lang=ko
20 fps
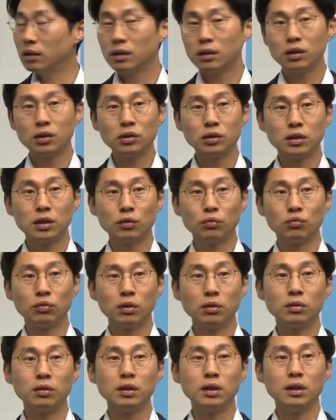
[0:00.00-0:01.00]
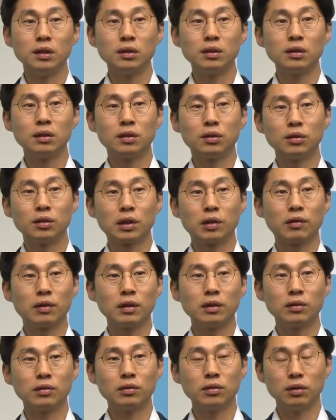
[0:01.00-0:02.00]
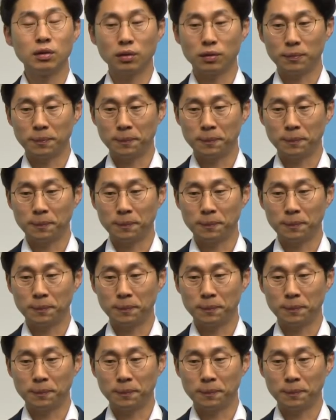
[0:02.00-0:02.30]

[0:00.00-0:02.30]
이런 이제 우려들이 있는 그런 상황이거든요.